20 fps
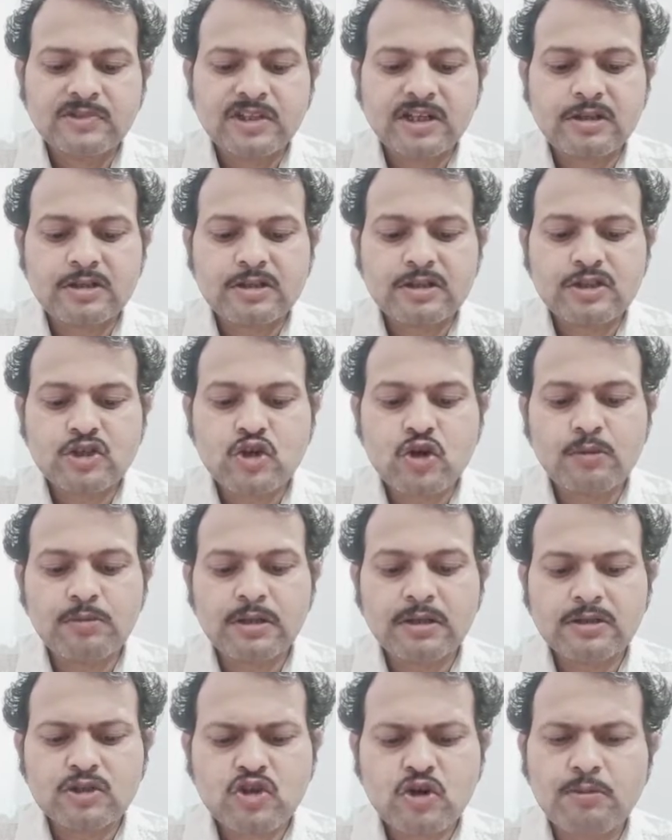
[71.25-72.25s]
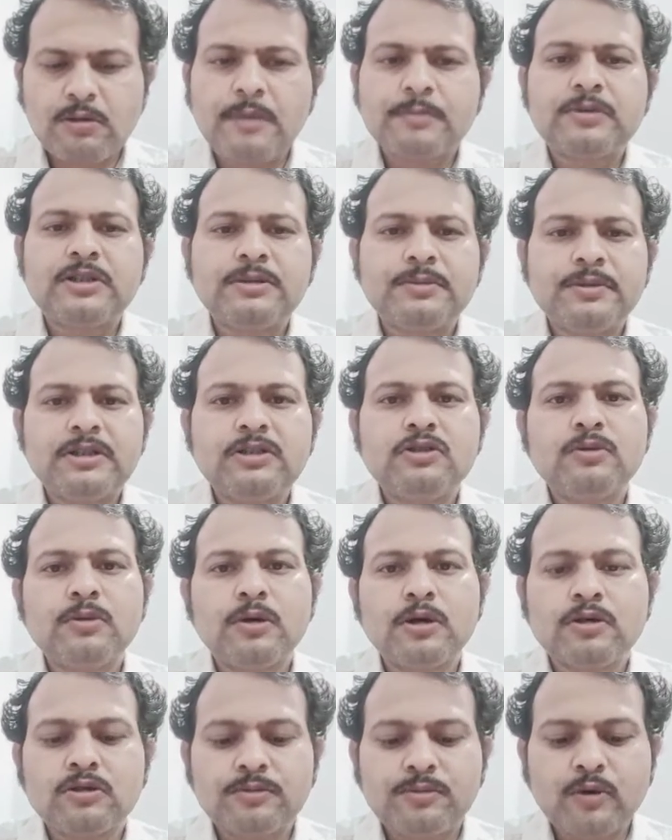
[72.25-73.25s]
এটা হচ্ছে সমাপ্তি বিন্দু
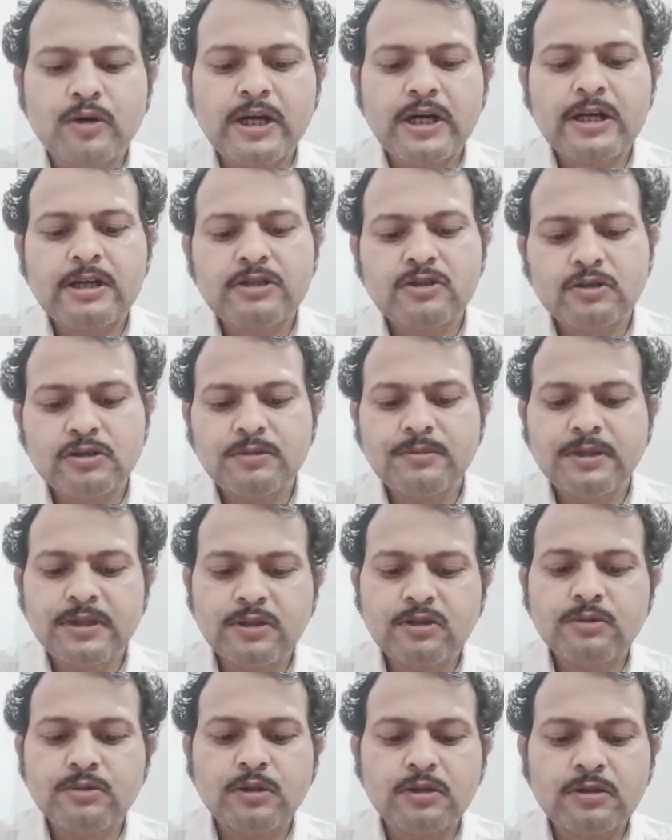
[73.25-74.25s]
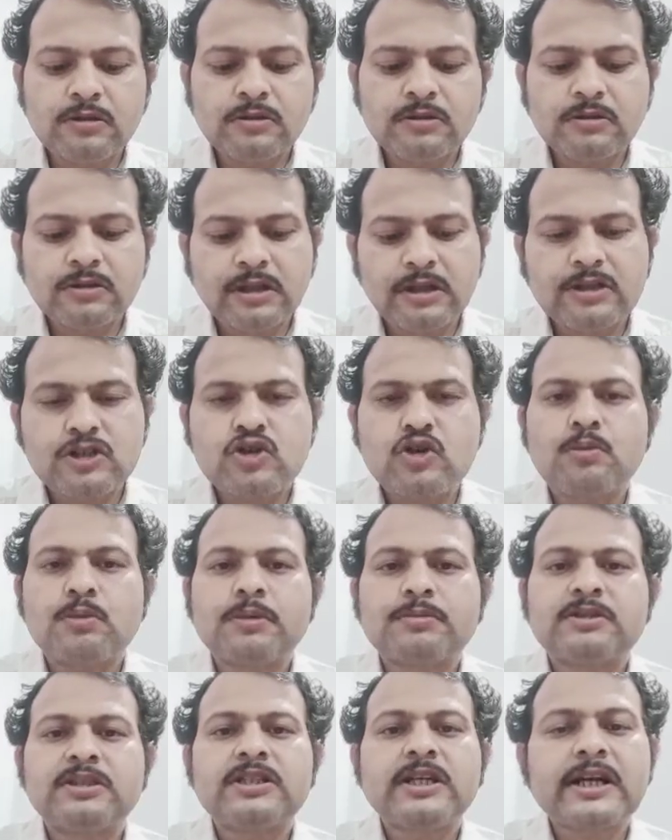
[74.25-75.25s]
বলো পয়েন্ট যদি বিন্দু বলো তাহলে
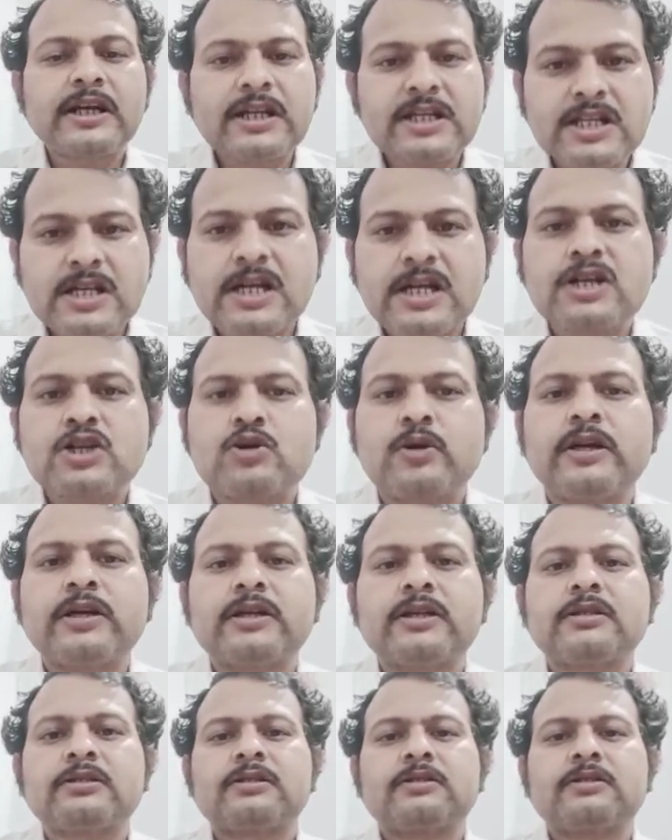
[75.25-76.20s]
সমাপ্তি যেখানে শেষ হয়